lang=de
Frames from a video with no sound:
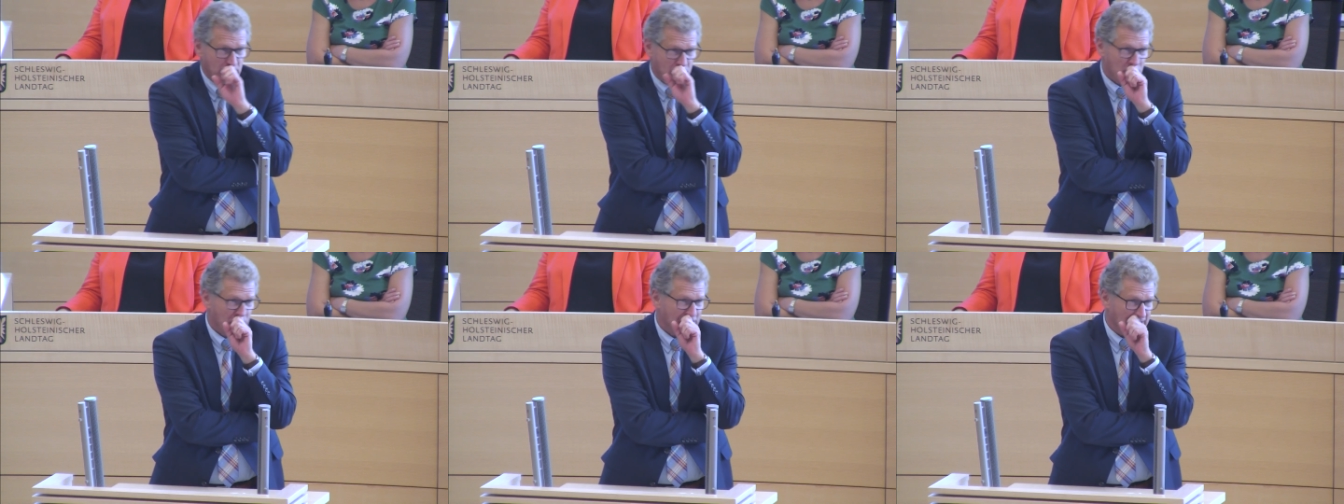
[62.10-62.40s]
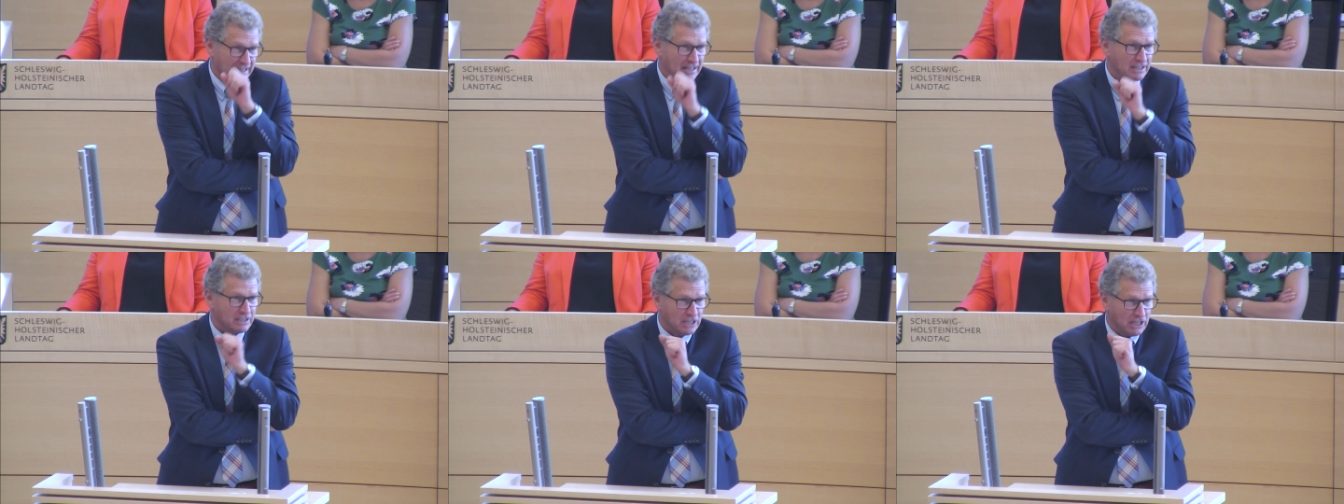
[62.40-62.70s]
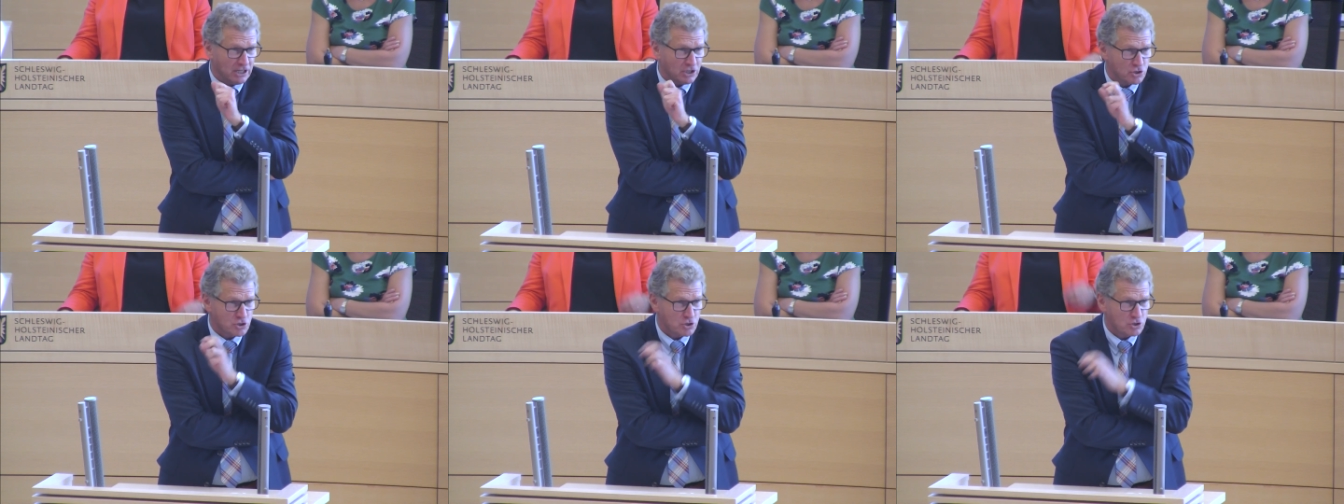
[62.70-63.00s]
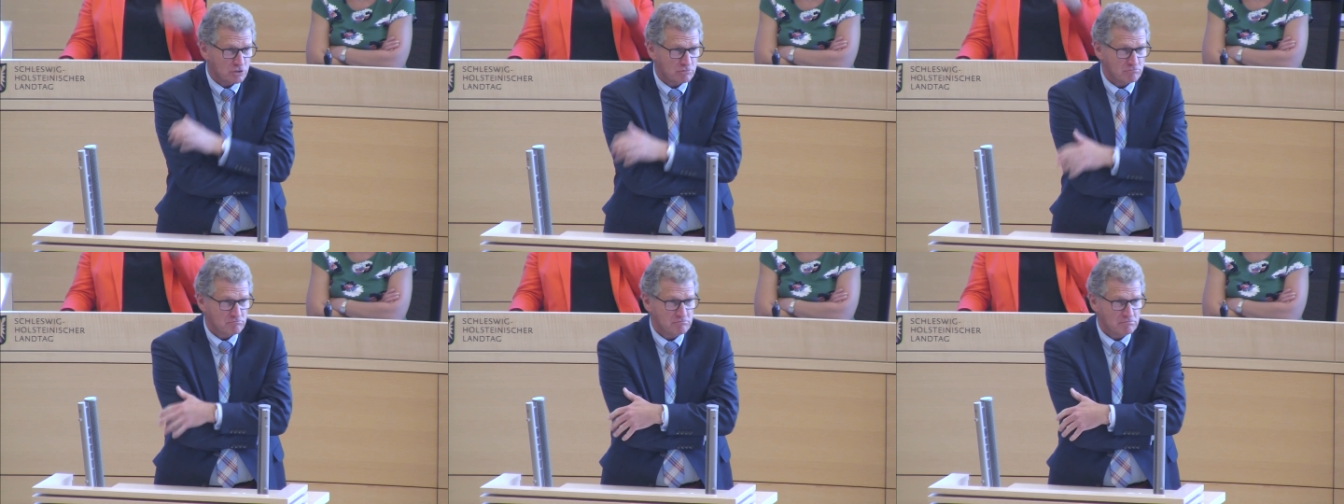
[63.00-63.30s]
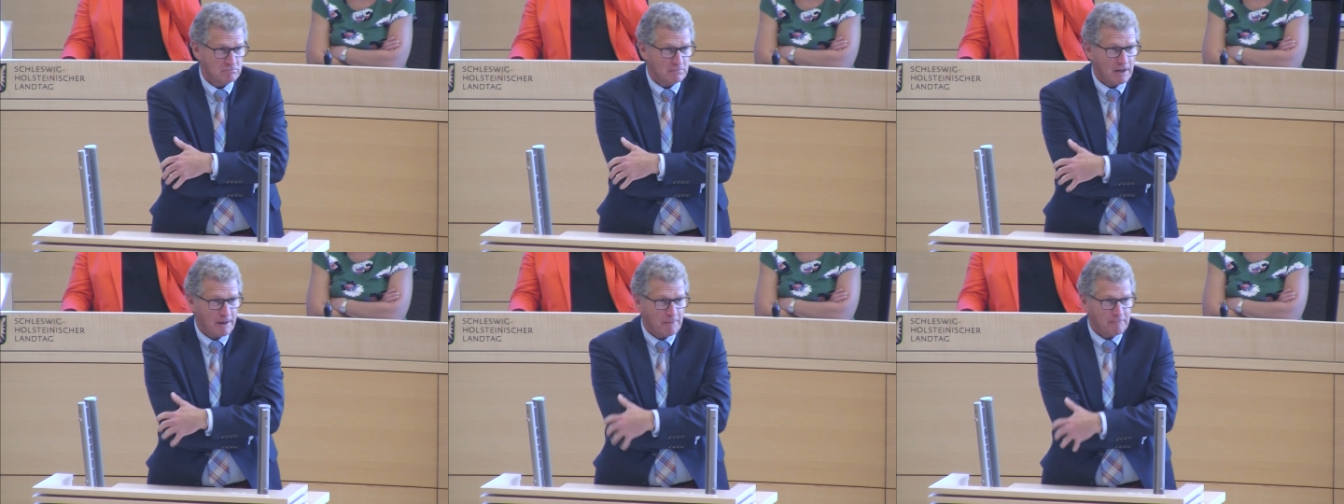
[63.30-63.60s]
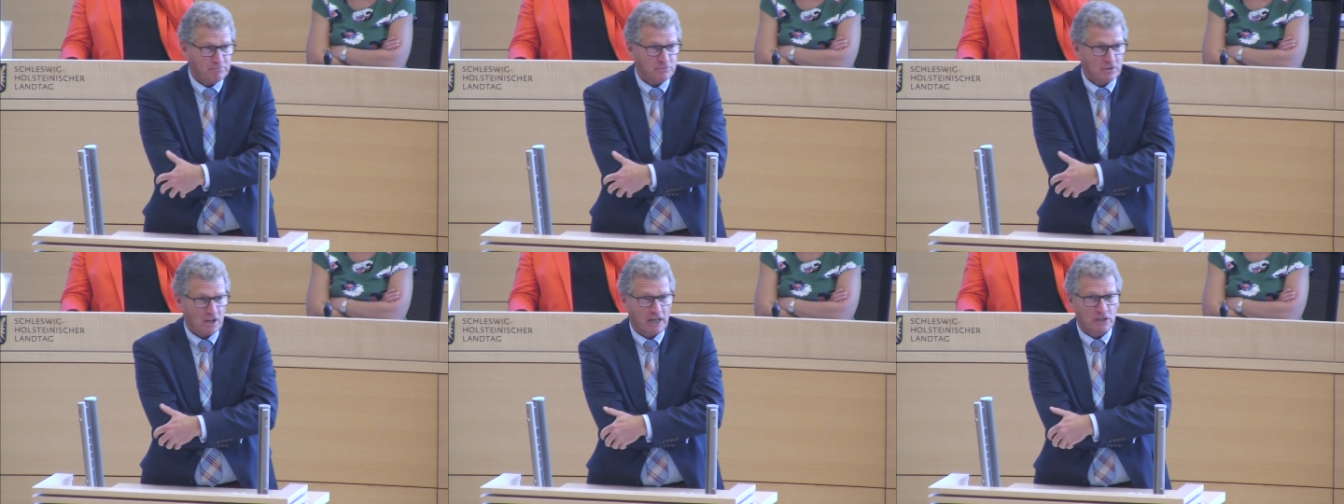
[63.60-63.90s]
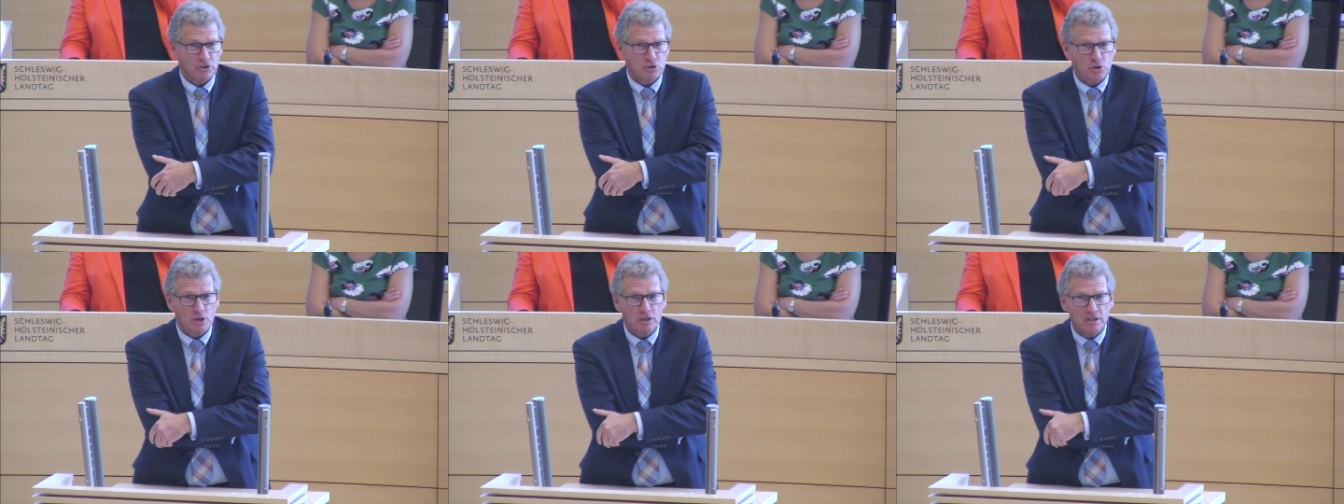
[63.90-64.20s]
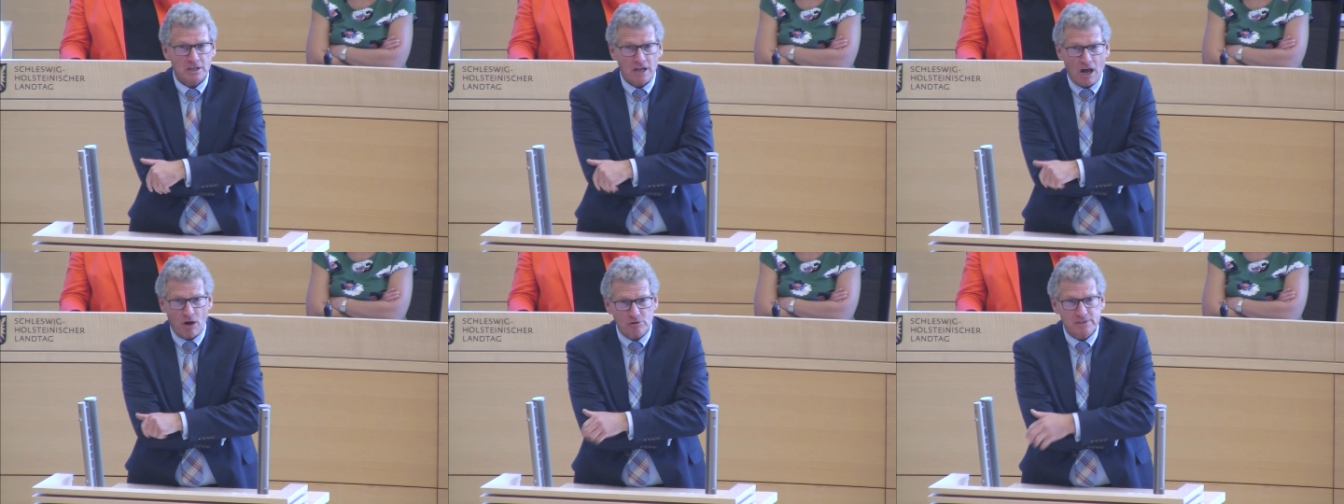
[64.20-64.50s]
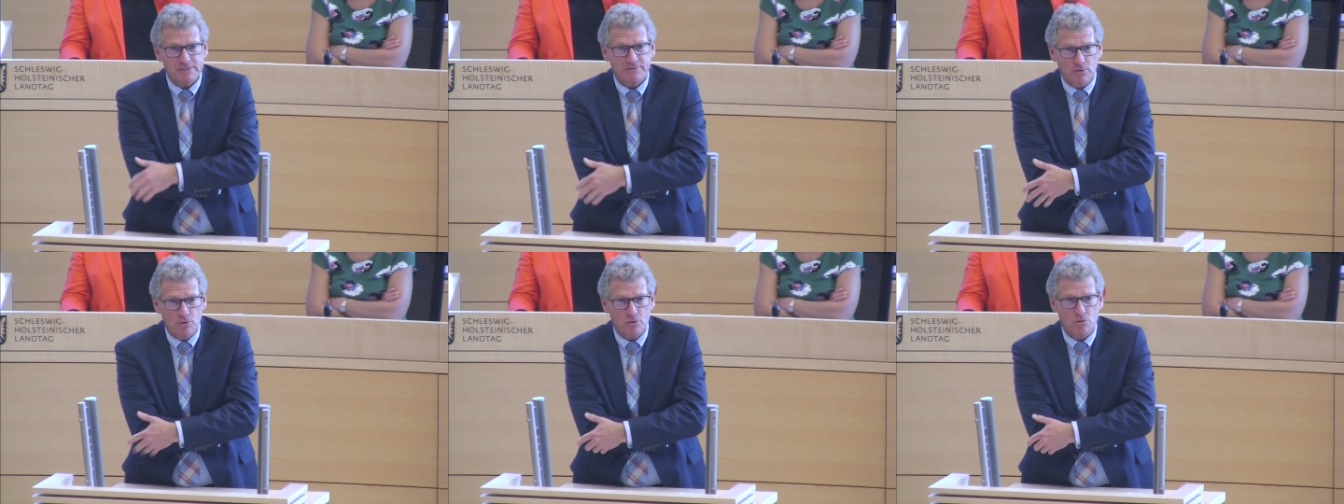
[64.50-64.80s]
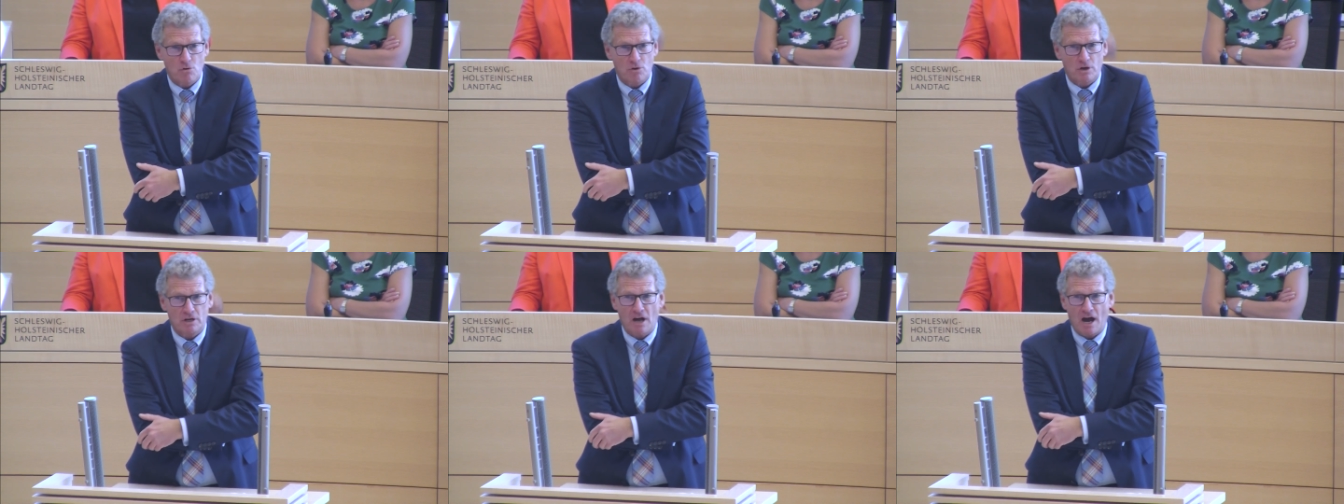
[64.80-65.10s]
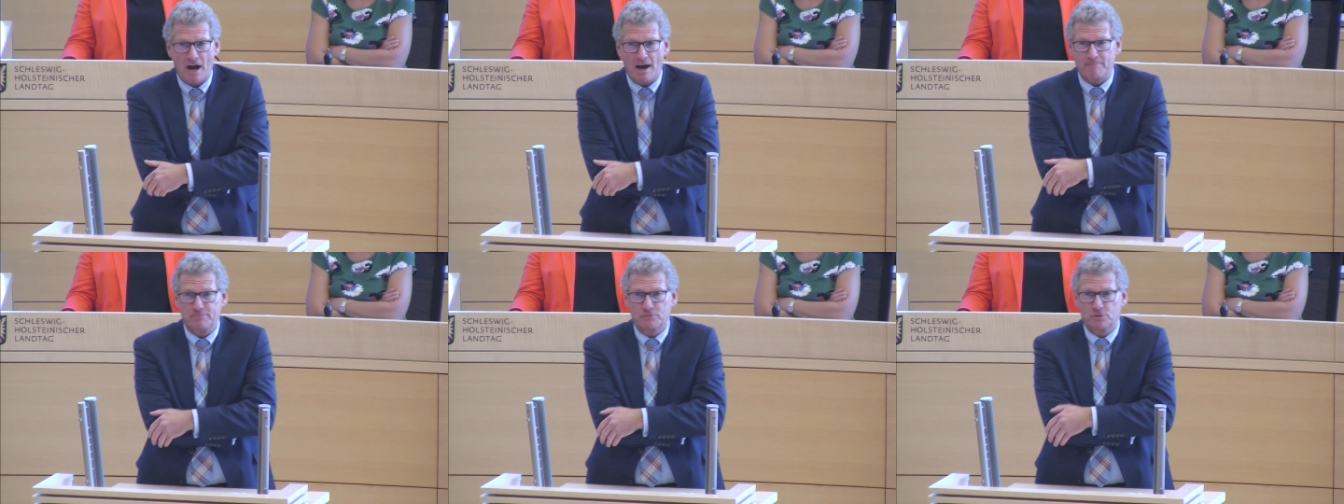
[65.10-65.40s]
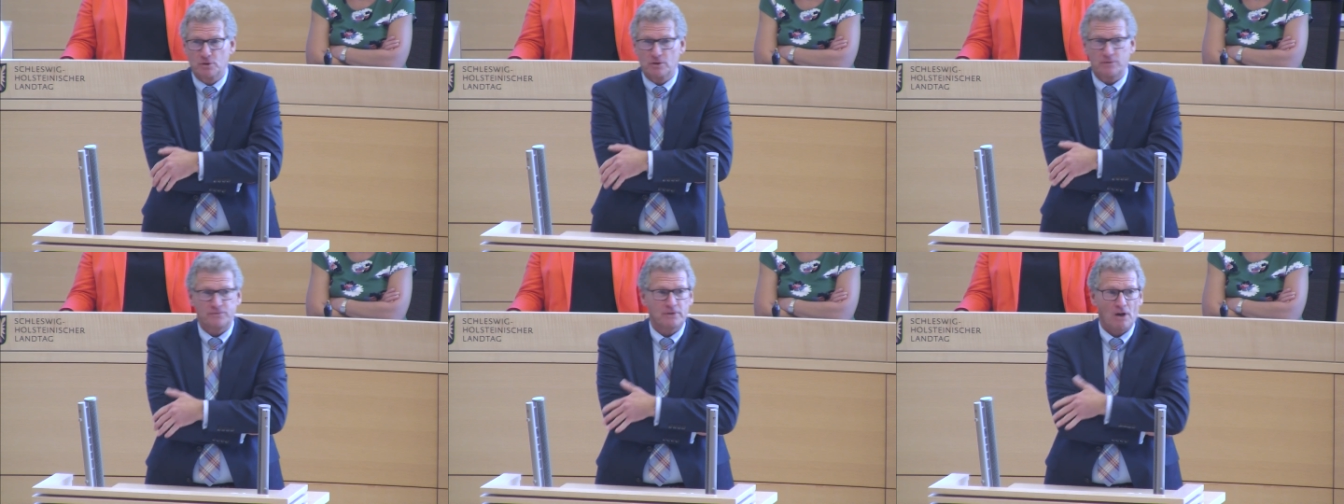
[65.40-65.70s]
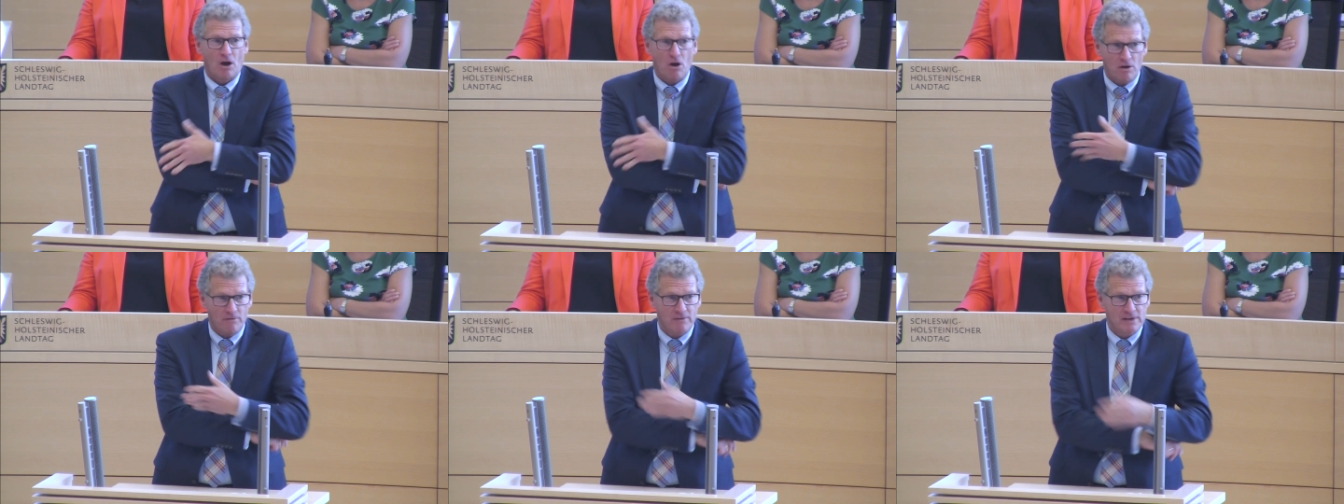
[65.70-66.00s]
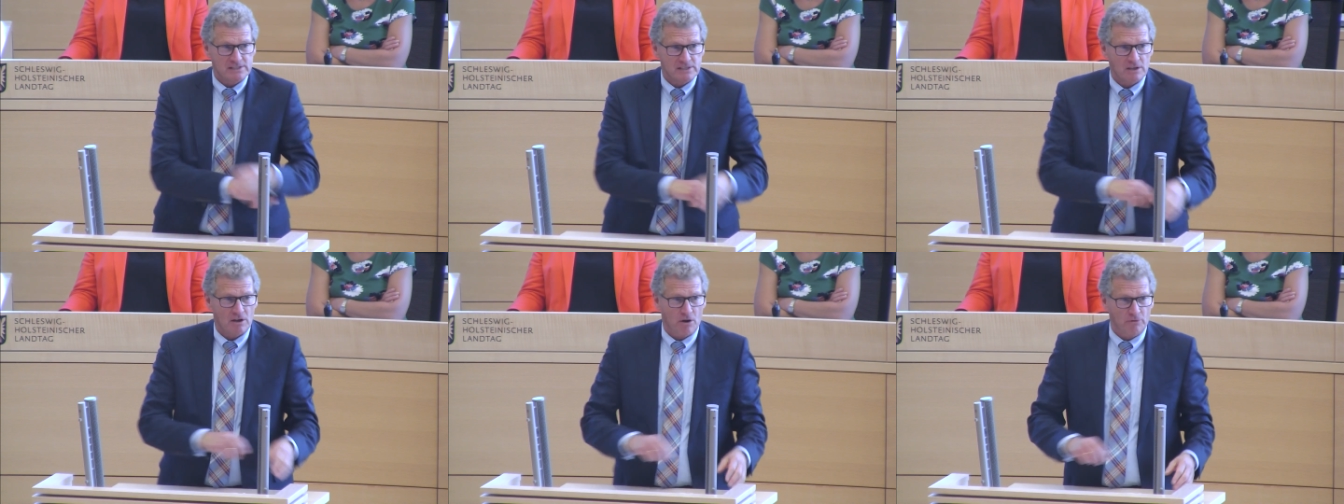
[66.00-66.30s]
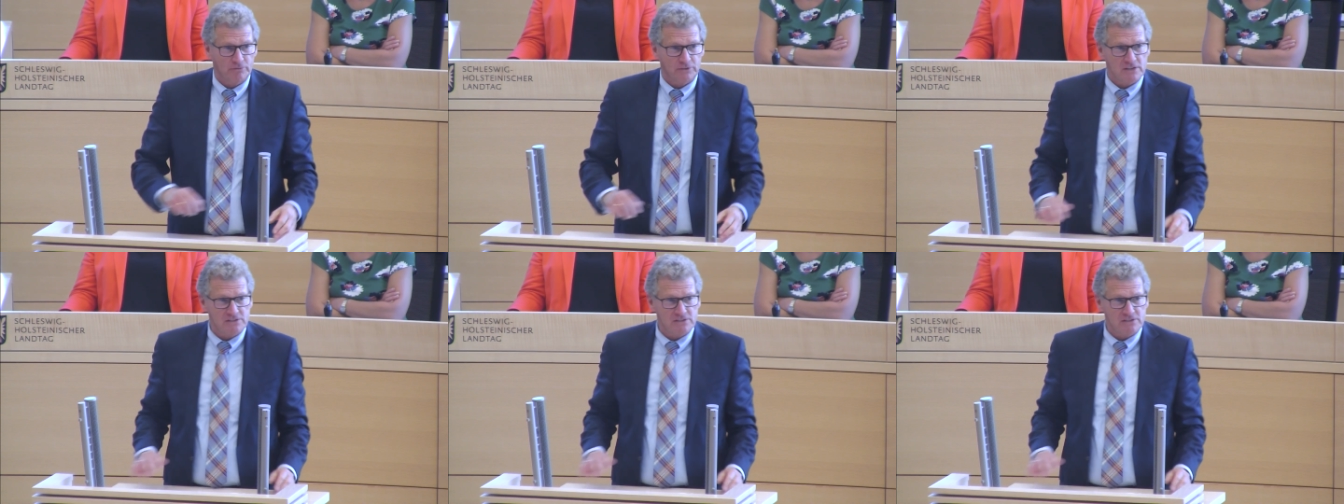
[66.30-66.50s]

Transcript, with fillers: liebe Kollegin Nietzsche, ein Stückchen Auswirkungen haben dürfte, auch was,